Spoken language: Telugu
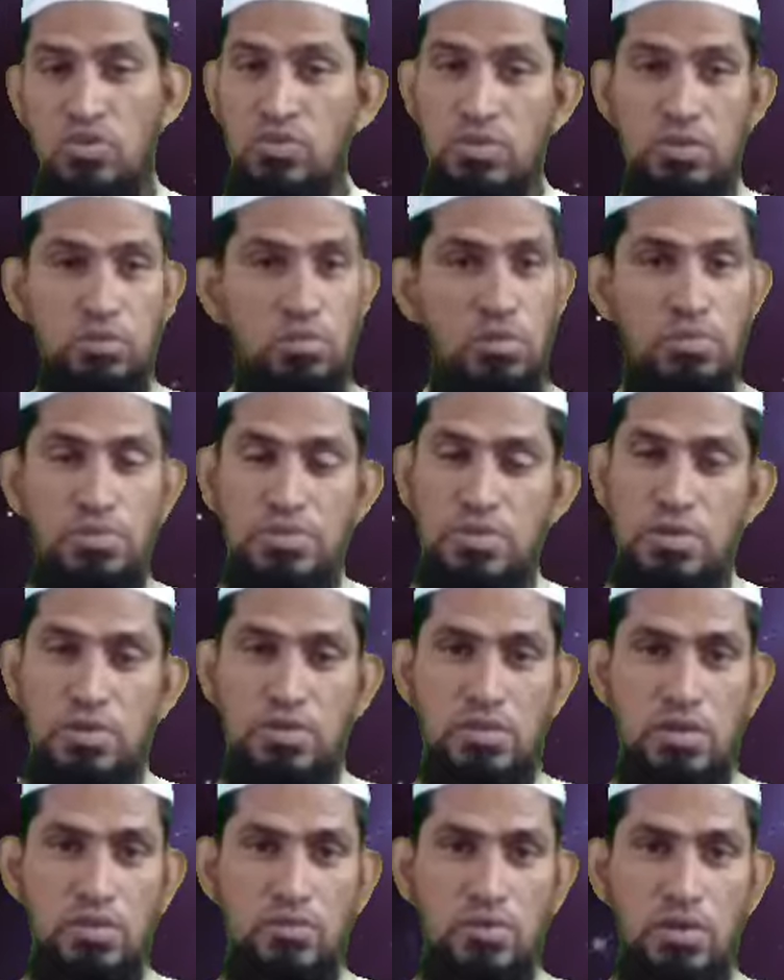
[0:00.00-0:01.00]
ప్రవక్త ముహమ్మద్
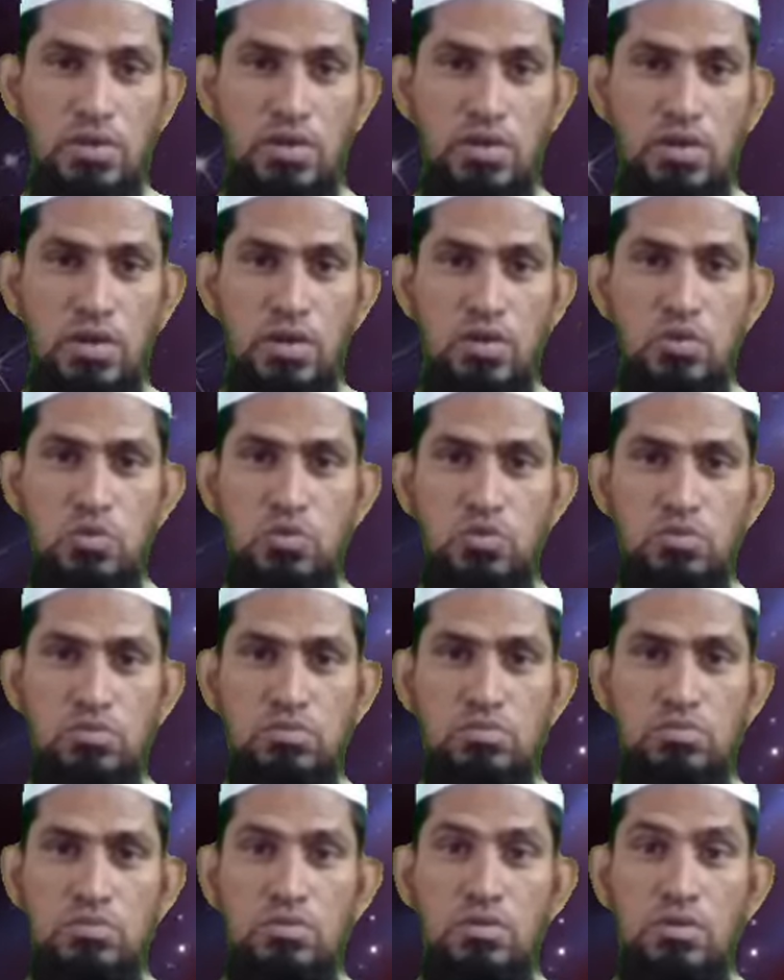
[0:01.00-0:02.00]
సుల్లా సలం వారు అంటారు
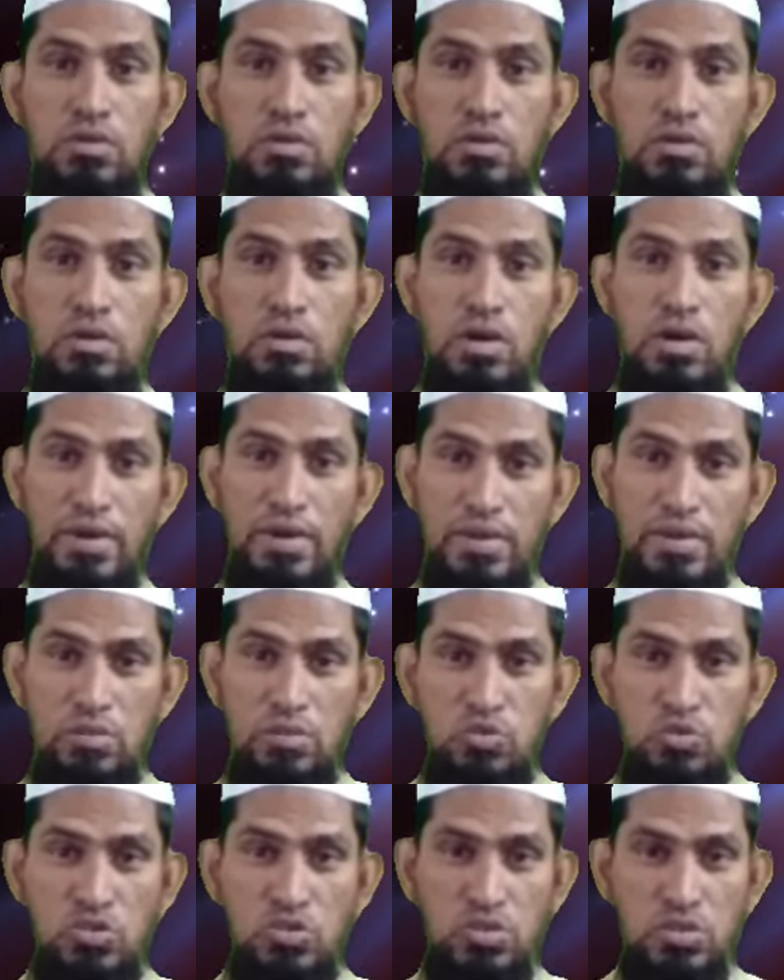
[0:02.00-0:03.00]

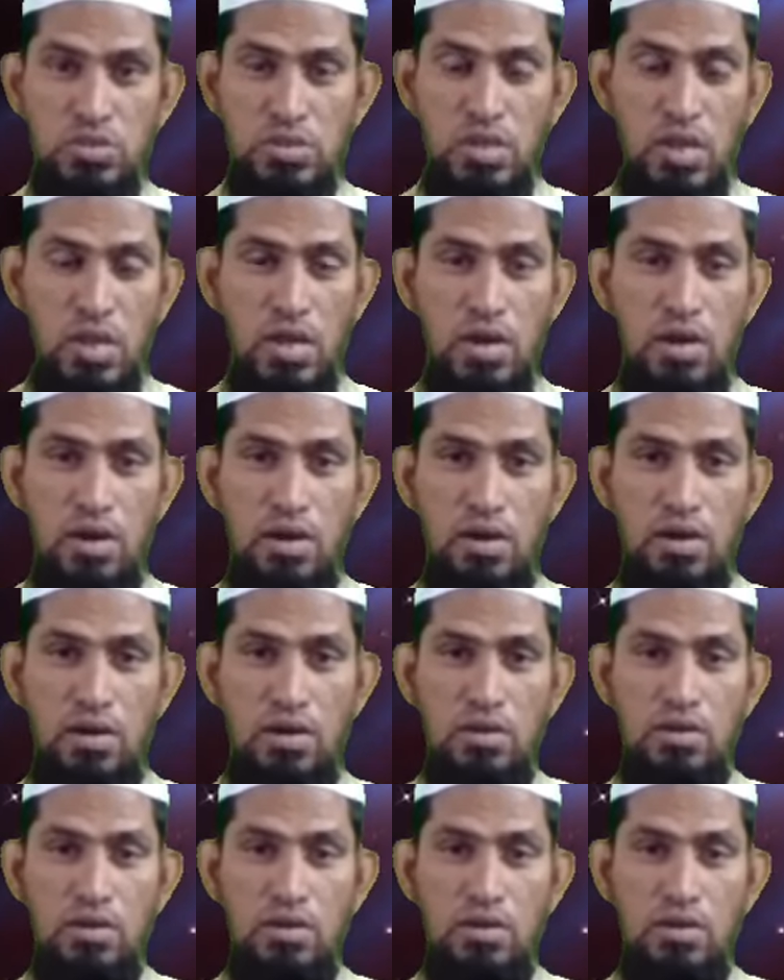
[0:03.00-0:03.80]
అహీముస్సలా